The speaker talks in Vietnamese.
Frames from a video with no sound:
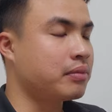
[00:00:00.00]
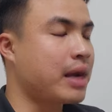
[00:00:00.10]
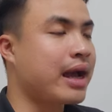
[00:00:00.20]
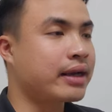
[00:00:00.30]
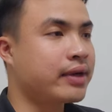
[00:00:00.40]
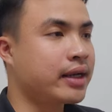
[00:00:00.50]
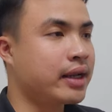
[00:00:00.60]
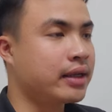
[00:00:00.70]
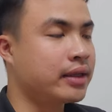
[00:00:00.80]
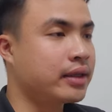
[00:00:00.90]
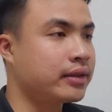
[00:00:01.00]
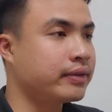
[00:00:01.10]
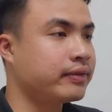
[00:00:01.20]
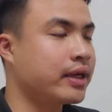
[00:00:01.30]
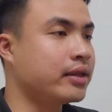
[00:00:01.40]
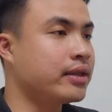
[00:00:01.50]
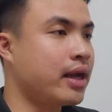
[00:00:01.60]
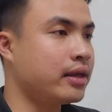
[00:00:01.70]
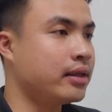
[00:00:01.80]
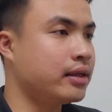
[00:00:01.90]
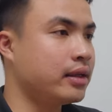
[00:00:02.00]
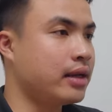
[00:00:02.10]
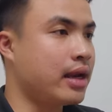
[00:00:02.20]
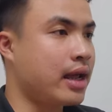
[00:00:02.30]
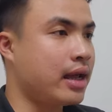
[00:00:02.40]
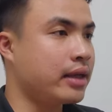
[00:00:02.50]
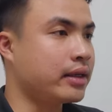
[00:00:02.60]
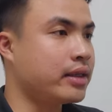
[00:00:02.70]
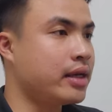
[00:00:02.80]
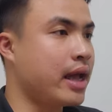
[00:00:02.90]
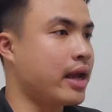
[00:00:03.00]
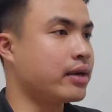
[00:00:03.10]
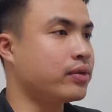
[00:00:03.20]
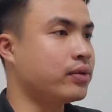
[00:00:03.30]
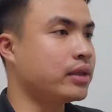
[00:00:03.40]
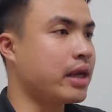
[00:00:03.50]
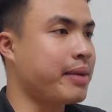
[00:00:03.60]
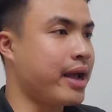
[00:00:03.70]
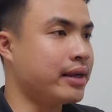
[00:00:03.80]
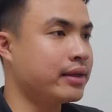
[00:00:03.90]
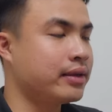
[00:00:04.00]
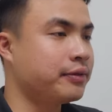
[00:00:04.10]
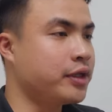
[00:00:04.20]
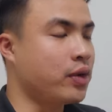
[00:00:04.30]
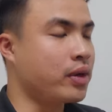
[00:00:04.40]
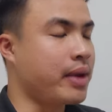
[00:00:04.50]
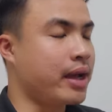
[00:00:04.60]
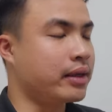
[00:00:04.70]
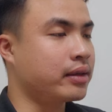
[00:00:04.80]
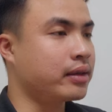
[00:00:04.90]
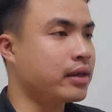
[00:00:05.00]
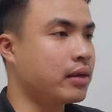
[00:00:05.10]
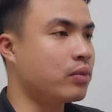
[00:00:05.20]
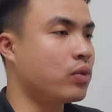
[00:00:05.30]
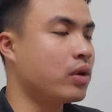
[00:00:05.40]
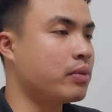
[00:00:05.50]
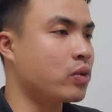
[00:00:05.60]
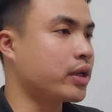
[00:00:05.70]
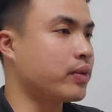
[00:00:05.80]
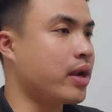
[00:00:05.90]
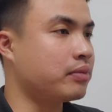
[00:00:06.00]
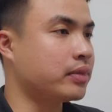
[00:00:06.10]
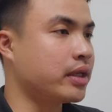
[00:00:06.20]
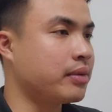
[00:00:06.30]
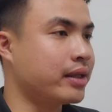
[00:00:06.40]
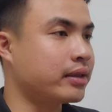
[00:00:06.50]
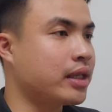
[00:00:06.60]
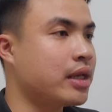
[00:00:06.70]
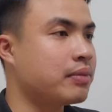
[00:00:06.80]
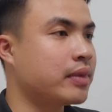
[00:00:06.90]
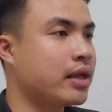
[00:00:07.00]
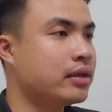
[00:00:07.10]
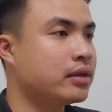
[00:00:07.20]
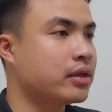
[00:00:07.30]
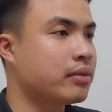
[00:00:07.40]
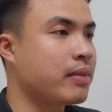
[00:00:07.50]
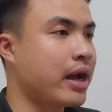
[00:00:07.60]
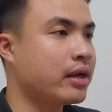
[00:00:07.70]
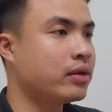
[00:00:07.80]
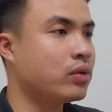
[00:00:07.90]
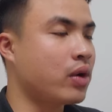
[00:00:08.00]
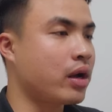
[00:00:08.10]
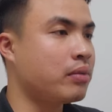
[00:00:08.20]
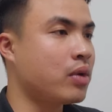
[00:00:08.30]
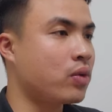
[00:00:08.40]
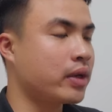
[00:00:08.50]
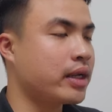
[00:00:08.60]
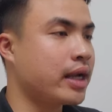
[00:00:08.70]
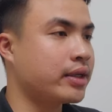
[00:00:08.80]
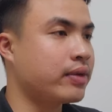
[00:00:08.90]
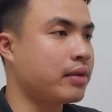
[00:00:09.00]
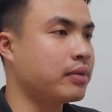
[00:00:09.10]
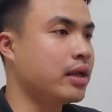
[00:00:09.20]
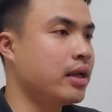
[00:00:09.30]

ba cái vấn đề vấn đề thứ nhất ấy, là cái giới hạn của người ta bán ví dụ các bạn cần mua một triệu đồng thì các bạn tìm đến người bán khoảng 1 đến 2 triệu đồng